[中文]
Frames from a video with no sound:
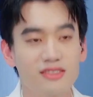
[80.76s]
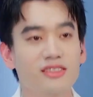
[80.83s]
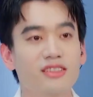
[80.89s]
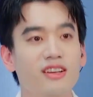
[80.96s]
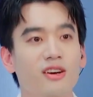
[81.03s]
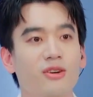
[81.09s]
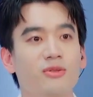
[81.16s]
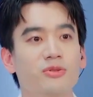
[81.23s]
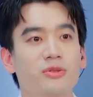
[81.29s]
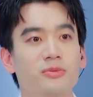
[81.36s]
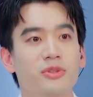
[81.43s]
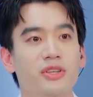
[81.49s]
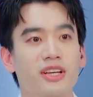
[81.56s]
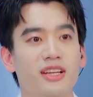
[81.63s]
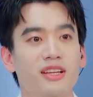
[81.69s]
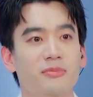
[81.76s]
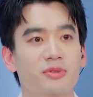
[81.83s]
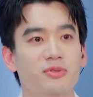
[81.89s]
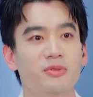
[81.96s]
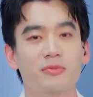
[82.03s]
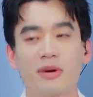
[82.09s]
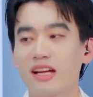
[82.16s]
金金的老公对不对？给他
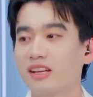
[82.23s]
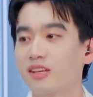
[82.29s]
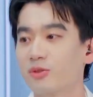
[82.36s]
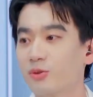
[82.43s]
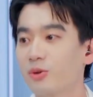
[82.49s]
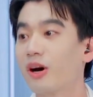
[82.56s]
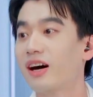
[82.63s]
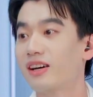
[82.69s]
比如买礼物